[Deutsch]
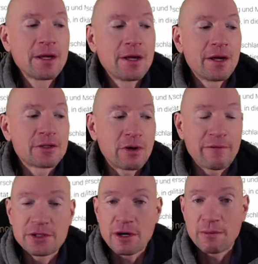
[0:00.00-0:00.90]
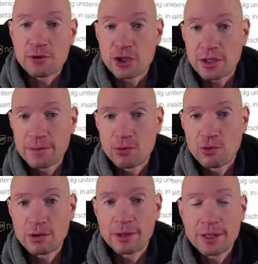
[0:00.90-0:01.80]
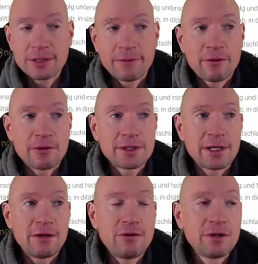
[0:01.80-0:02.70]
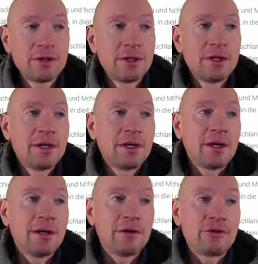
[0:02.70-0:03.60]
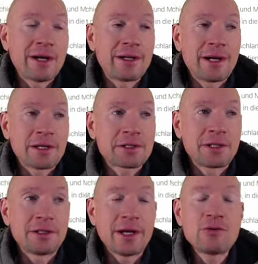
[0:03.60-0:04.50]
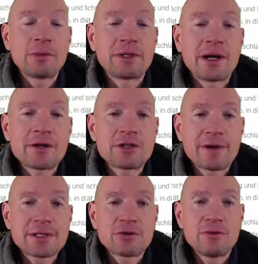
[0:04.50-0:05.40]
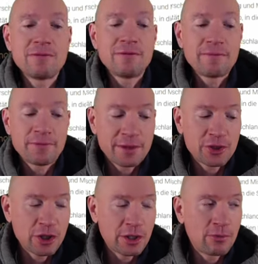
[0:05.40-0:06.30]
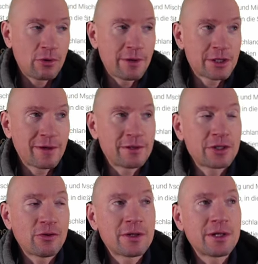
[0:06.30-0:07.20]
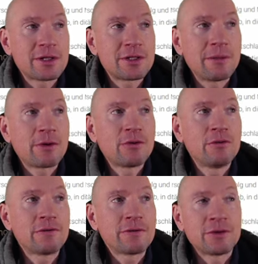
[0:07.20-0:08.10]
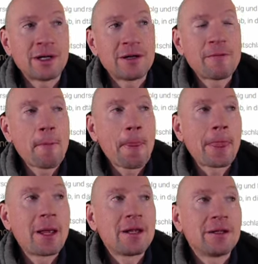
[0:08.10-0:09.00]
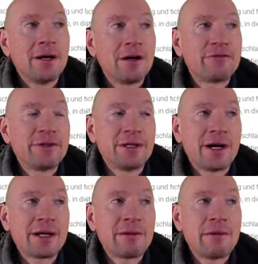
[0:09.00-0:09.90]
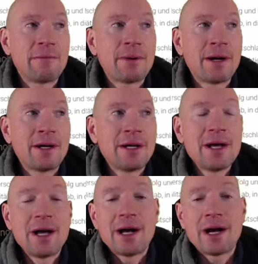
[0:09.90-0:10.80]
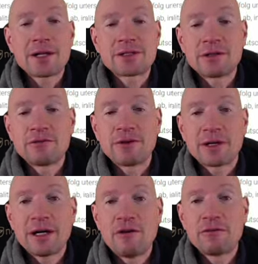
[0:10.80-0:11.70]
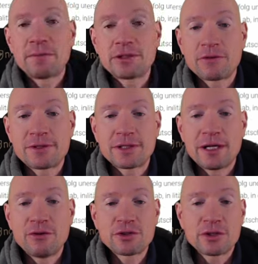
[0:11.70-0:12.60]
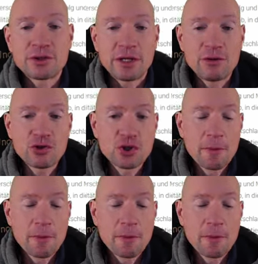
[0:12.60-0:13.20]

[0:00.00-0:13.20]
So haben wir es ja auch im Startdepot gemacht. Da haben wir uns ja auch äh, von einigen Aktien getrennt um den Jahreswechsel rum. Charlie Poe haben wir 2019 ins Leben gerufen und dann nach vier Jahren haben wir ein paar Aktien verkauft bzw. ausgetauscht.